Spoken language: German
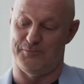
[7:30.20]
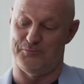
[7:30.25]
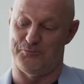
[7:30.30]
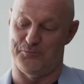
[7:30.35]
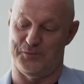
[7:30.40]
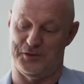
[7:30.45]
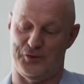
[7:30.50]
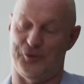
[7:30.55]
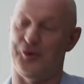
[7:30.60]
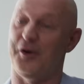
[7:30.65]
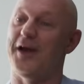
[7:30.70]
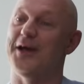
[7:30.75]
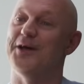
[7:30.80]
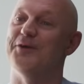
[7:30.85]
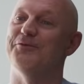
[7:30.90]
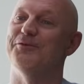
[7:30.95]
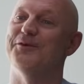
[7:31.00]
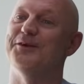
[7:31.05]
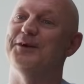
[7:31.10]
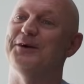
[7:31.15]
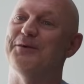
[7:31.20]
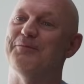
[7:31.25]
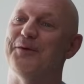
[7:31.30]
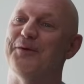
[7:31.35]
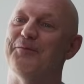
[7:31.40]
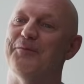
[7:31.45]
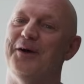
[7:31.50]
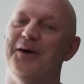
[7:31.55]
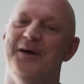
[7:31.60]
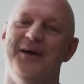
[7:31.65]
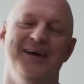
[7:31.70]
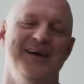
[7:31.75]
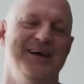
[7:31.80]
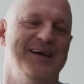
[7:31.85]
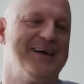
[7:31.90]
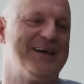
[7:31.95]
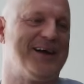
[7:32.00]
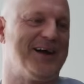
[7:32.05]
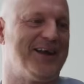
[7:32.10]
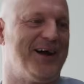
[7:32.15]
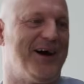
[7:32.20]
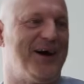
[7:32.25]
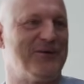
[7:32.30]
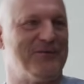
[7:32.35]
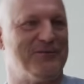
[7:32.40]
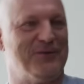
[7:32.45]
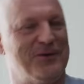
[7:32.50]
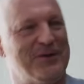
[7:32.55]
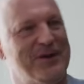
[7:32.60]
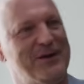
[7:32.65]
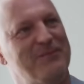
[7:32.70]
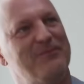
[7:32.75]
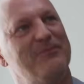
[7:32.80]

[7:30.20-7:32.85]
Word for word: Ich Bin auch noch Hellseher. Meine, keine Ahnung.